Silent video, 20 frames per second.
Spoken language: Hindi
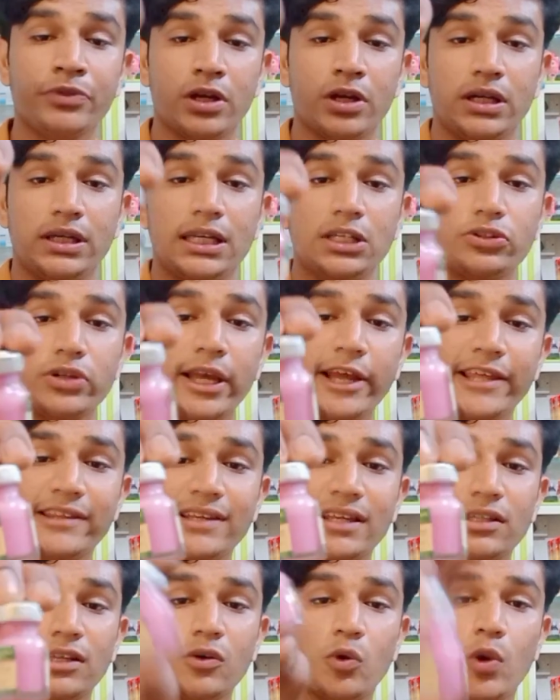ये जो है इसके
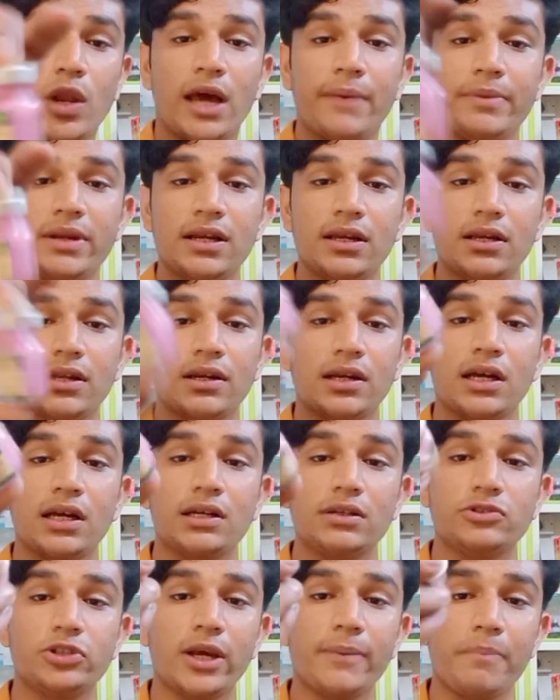अंदर गुलाबी कलर का
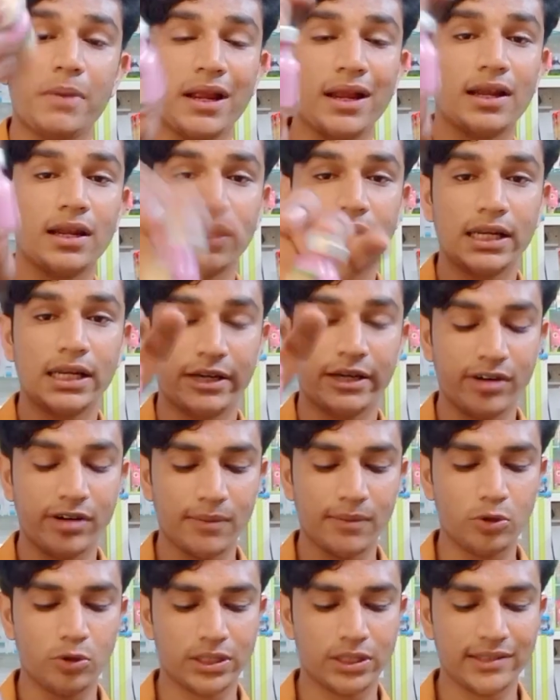जो है पिंक कलर का लिक्विड
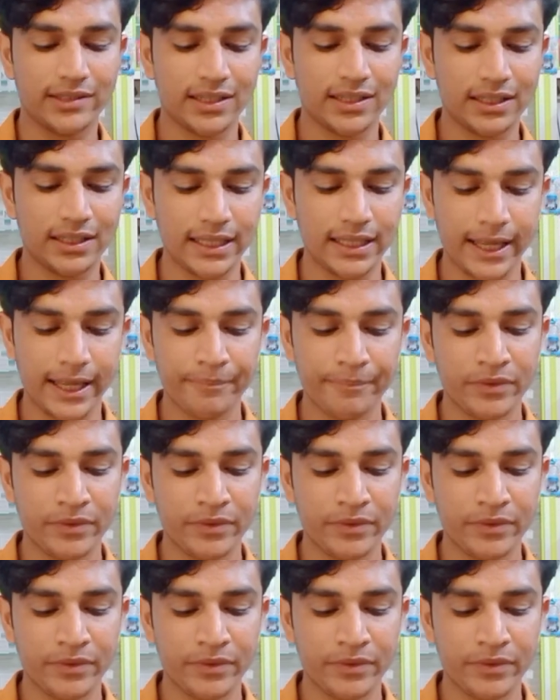आप लोग देख सकते हैं